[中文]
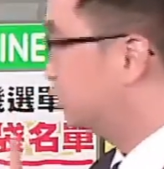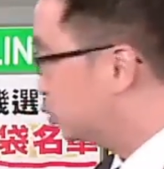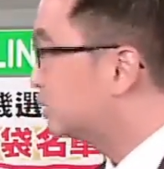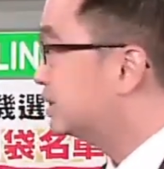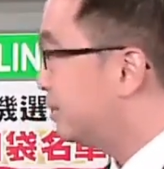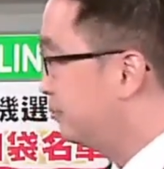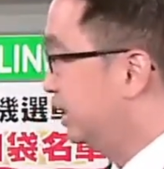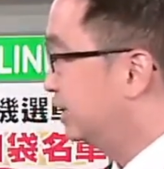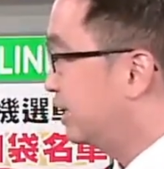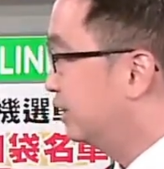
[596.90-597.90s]
们的做账
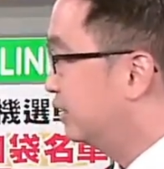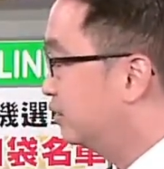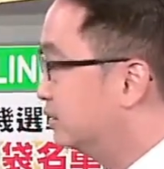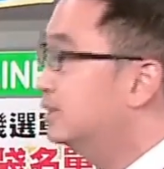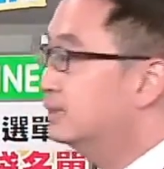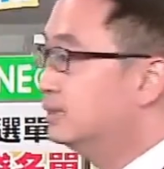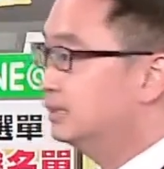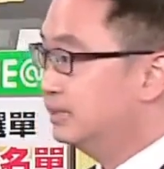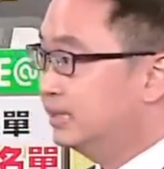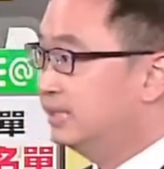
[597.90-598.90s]
名单。哦，这个
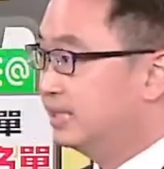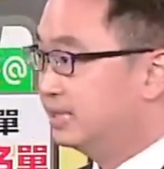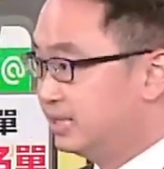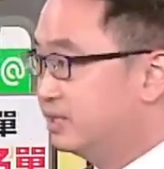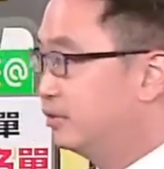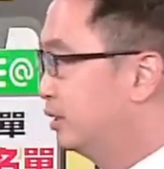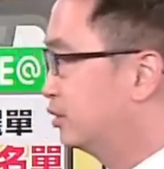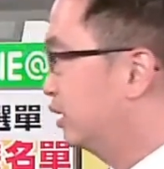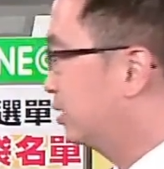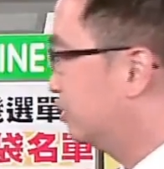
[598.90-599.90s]
是这一点提醒我
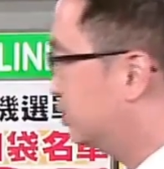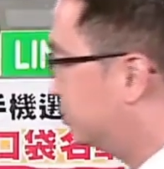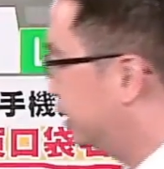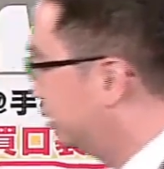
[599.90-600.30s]
们说观